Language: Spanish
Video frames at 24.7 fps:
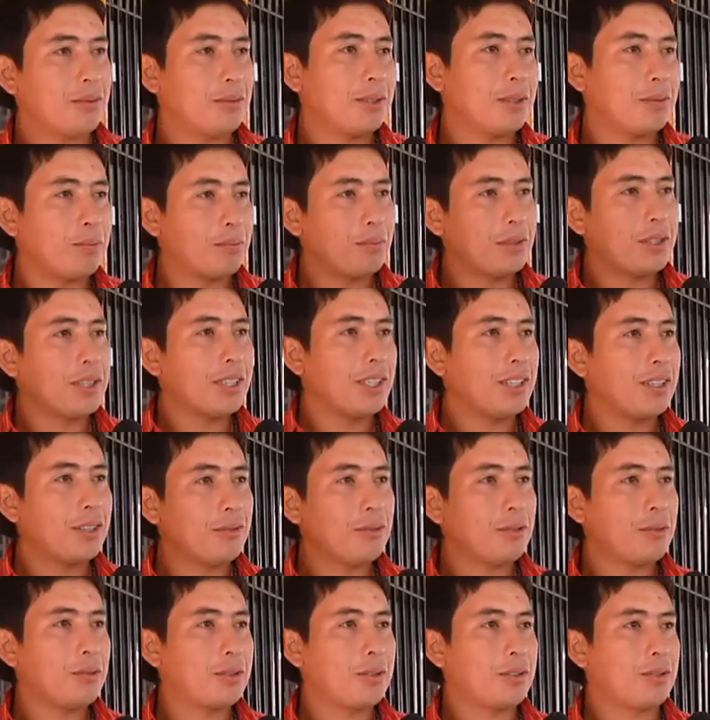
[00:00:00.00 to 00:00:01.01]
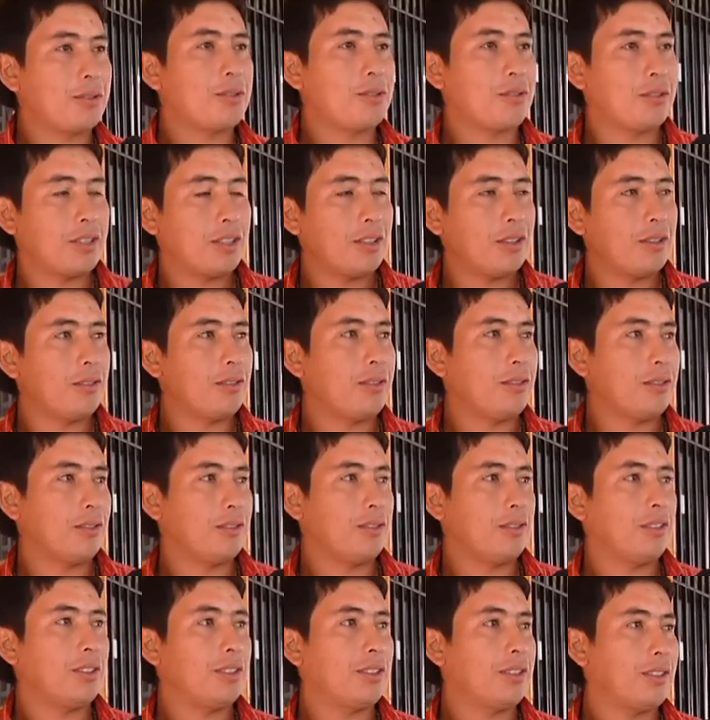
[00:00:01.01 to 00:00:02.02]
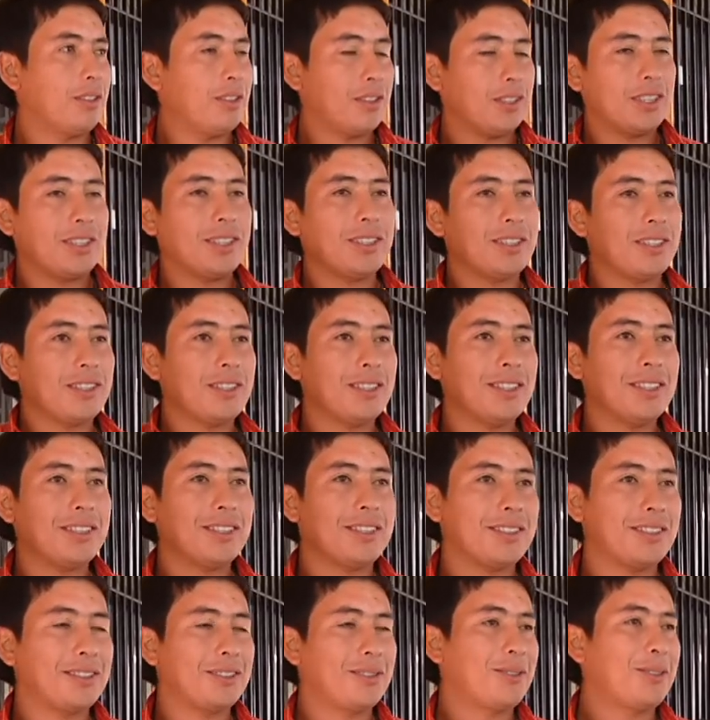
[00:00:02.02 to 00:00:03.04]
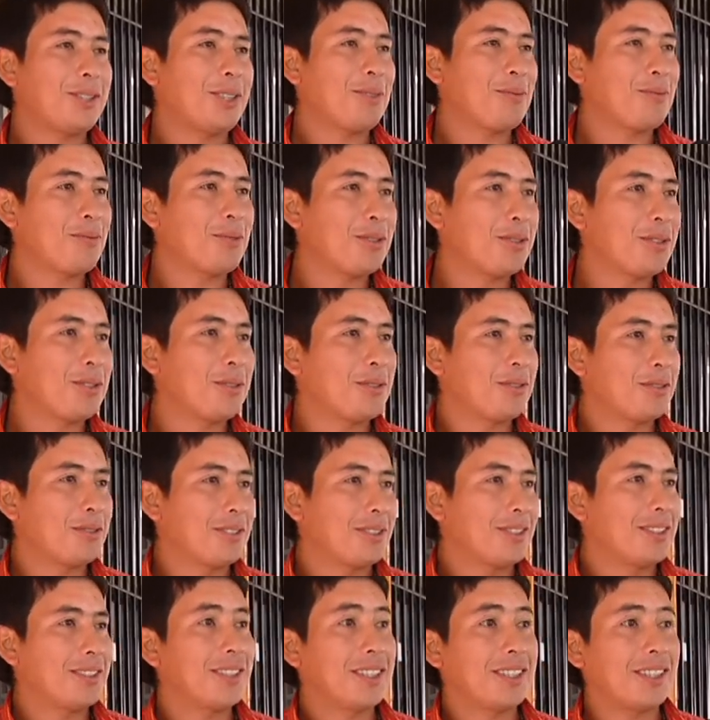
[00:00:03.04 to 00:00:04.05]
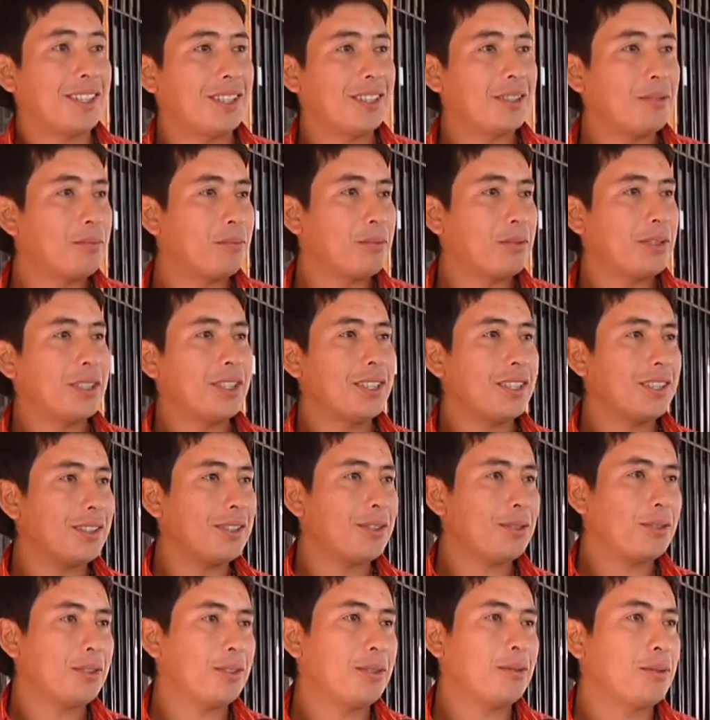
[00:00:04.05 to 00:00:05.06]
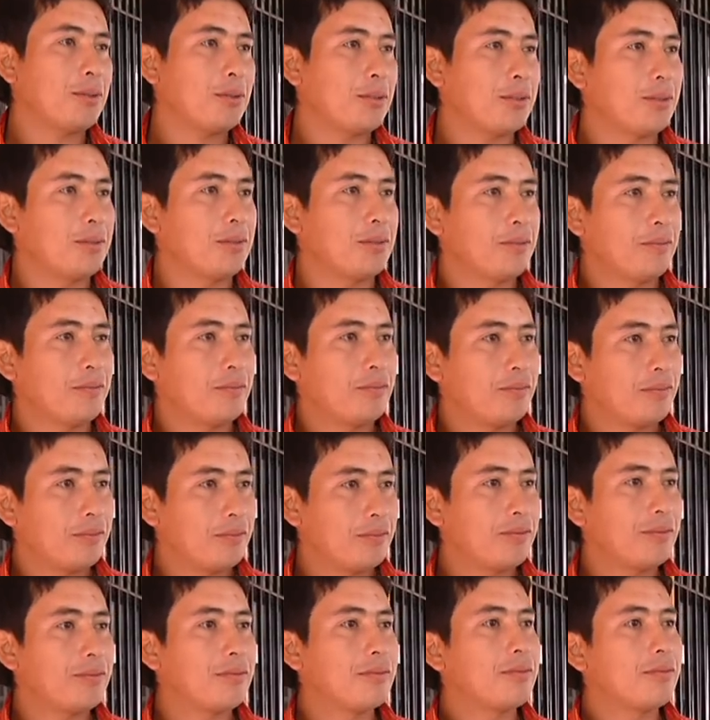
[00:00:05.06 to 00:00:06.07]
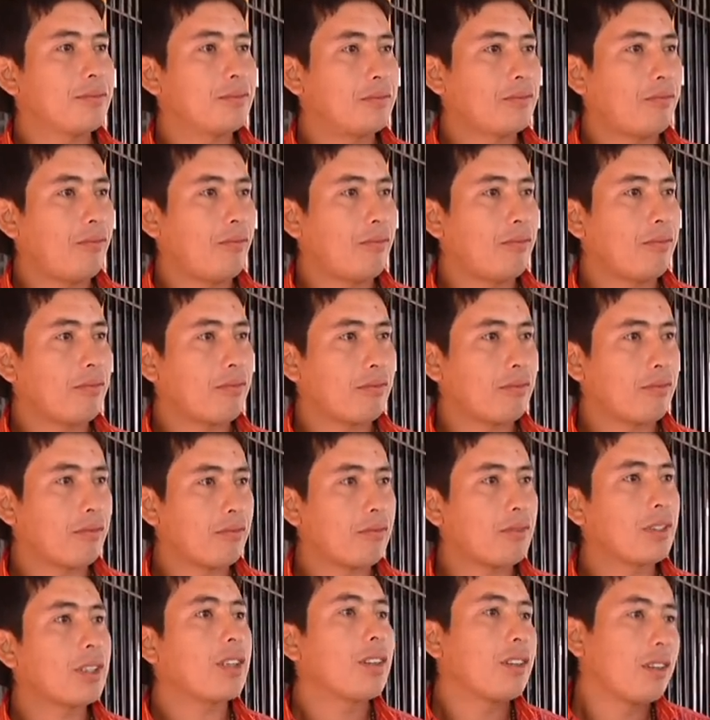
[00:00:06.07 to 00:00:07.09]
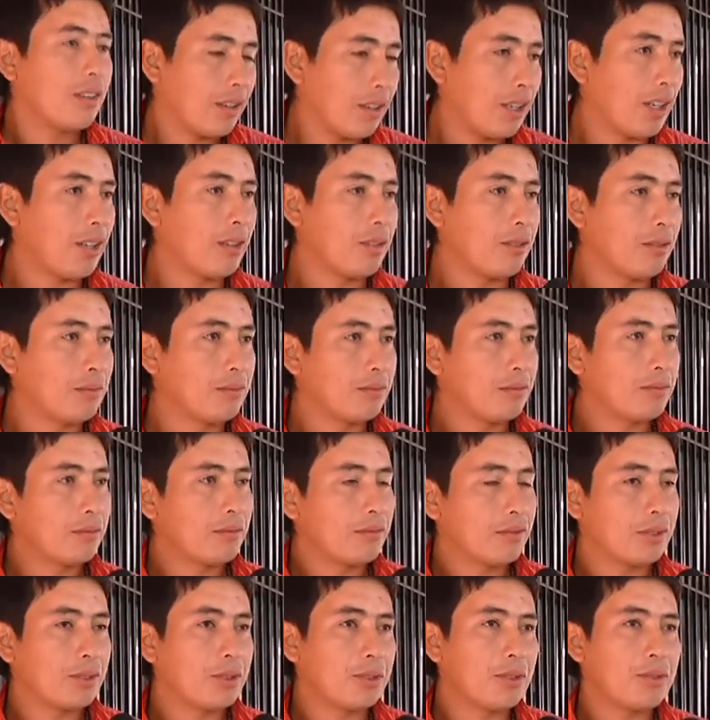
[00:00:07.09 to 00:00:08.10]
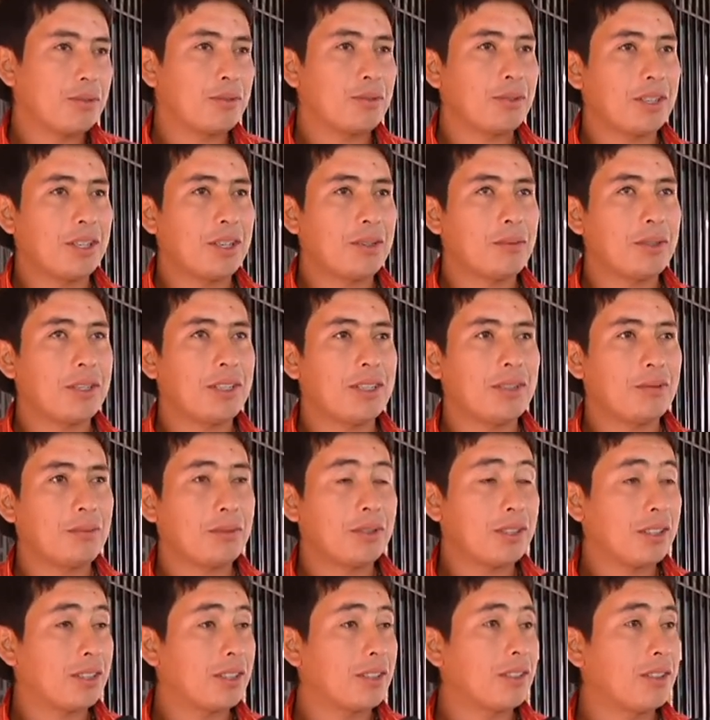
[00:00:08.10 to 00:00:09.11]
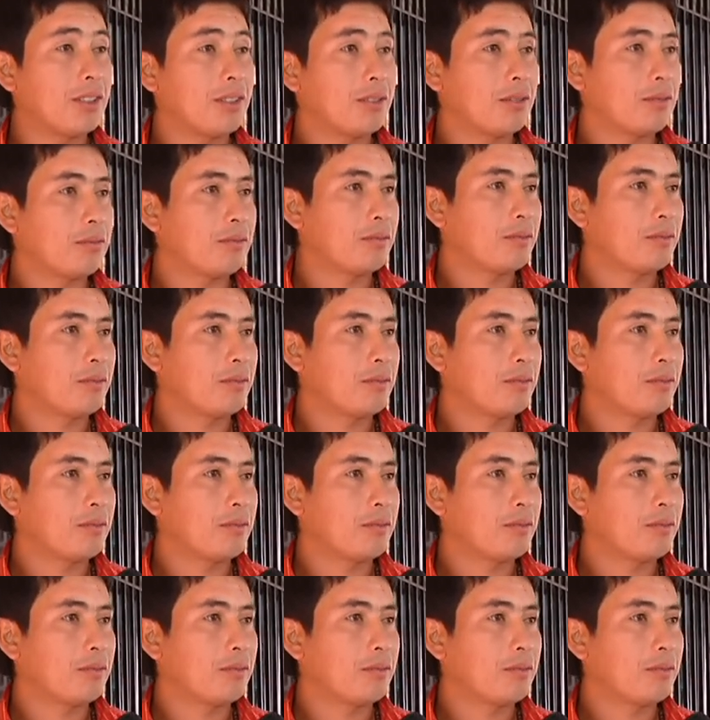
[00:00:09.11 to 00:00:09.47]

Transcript: me lo explican a uno porque en otro lado ah, aquí allá y lo dejan metido. Y acá le explican toda la cuestión. Y aquí te explicaron paso a paso, ¿cierto? Claro. Entonces uno queda más, más entendido